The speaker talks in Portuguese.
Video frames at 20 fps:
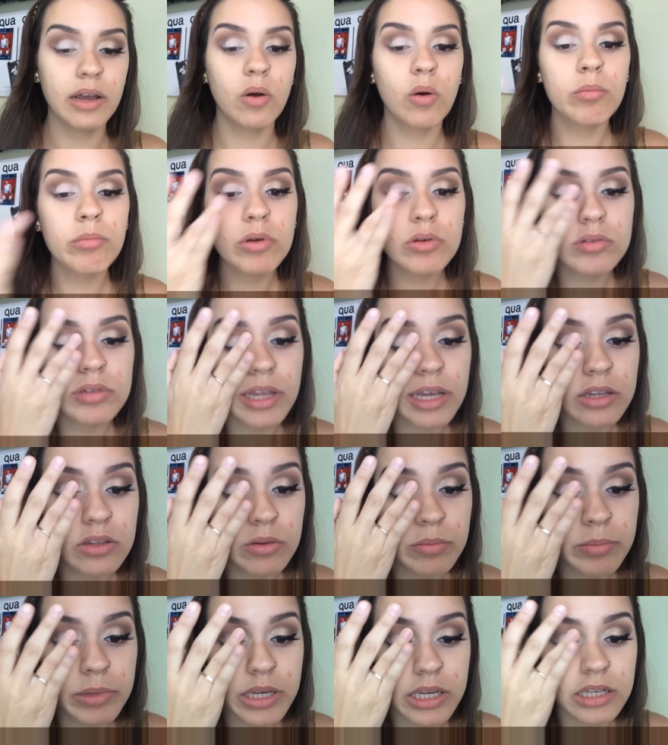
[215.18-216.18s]
Daí com o meu
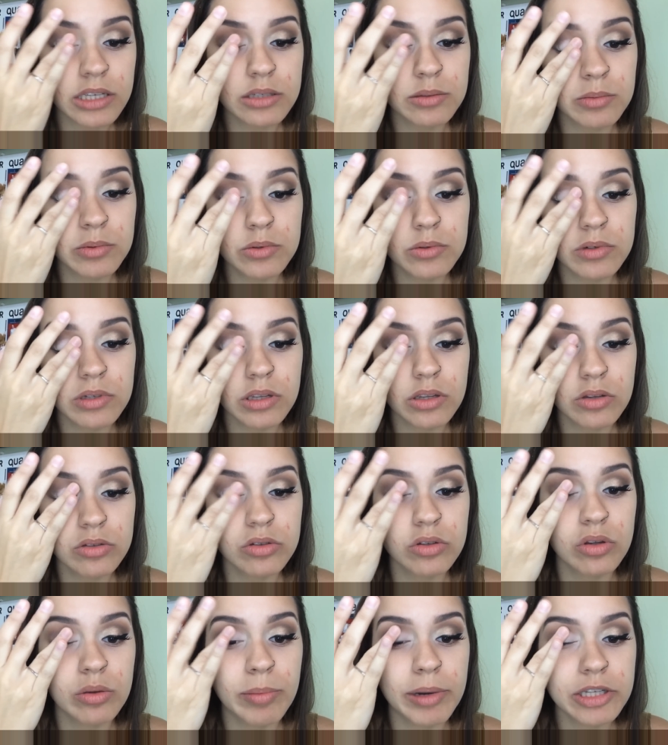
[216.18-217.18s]
dedo mesmo, eu
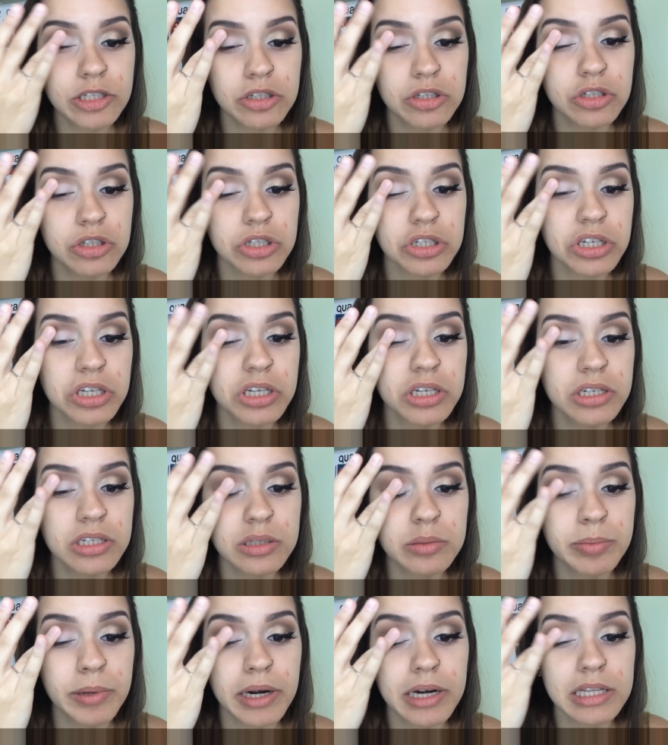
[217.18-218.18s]
estou
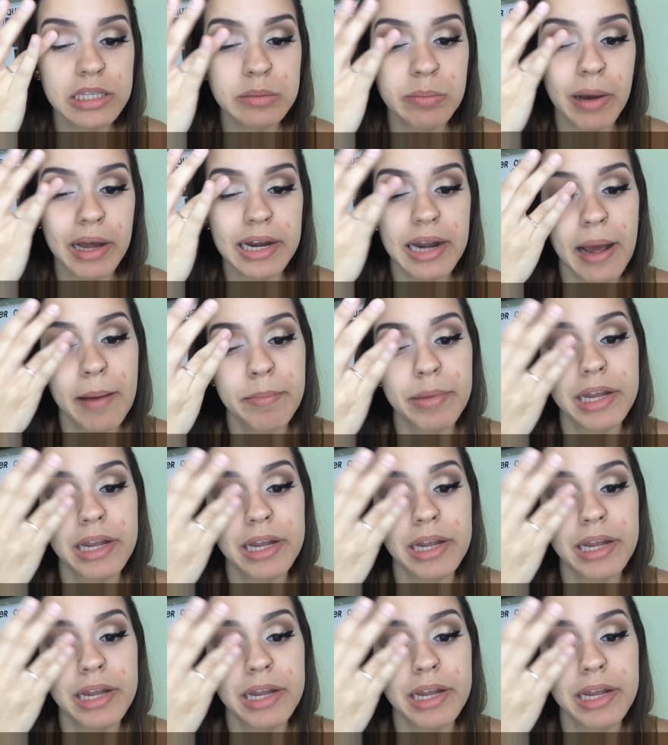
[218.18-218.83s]
batidinhas para ele espalhar